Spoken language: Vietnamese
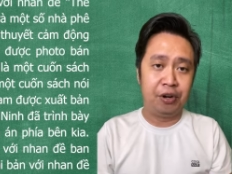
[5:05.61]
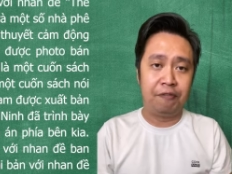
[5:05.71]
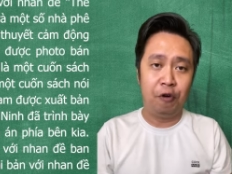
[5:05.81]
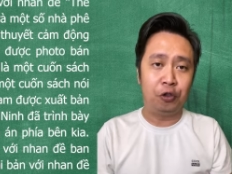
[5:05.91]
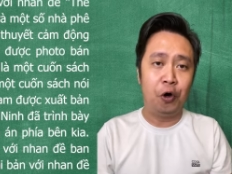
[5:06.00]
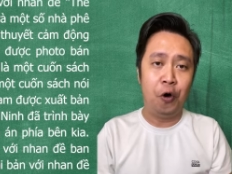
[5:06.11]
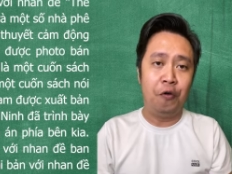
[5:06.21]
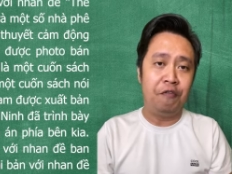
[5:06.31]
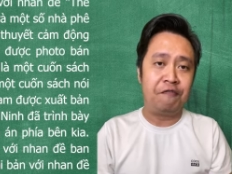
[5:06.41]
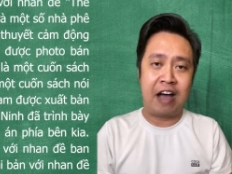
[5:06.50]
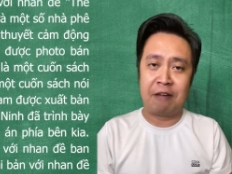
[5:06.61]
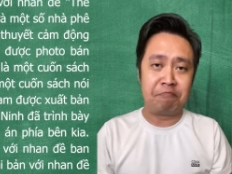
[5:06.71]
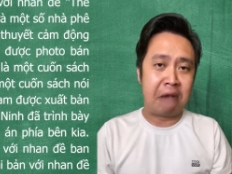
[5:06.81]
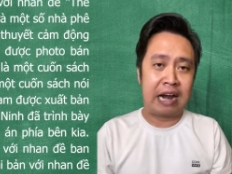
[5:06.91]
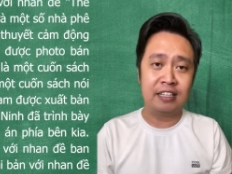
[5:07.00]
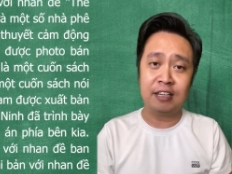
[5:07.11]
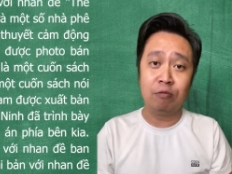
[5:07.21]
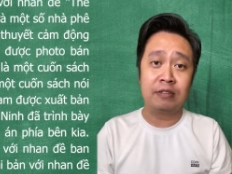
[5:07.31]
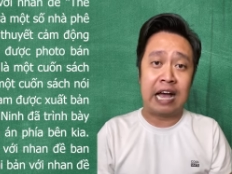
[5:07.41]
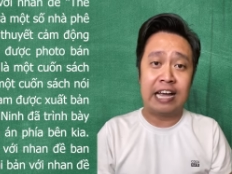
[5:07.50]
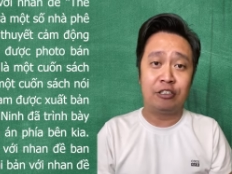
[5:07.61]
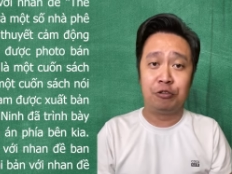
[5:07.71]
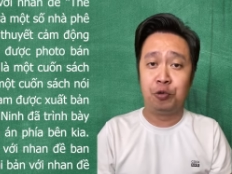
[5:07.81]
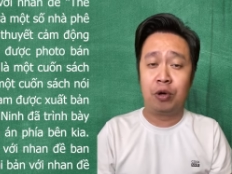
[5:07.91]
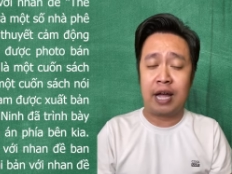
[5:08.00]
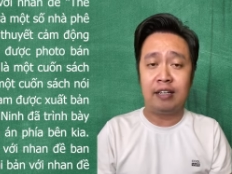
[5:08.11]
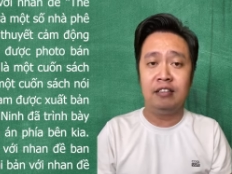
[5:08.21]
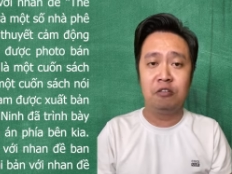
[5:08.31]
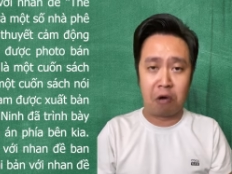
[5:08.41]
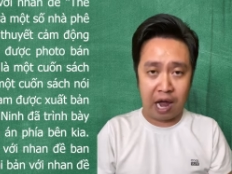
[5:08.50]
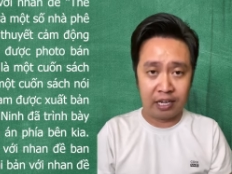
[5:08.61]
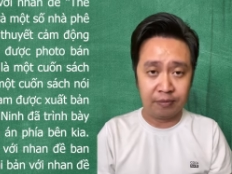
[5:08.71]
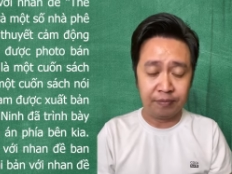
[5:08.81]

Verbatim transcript: được photo và bán rộng rãi cho du khách nước ngoài.